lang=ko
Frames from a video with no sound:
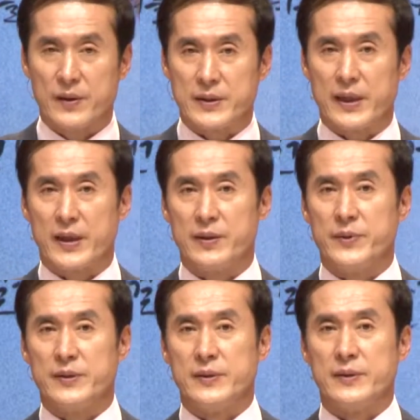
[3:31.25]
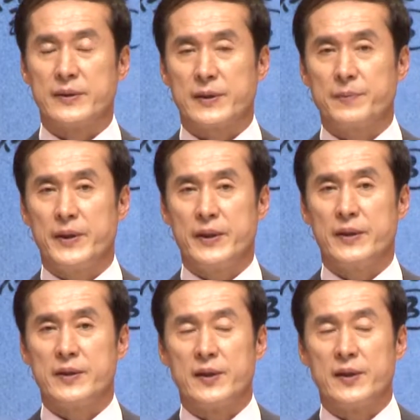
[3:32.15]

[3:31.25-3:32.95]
그래서 하나님은 특별히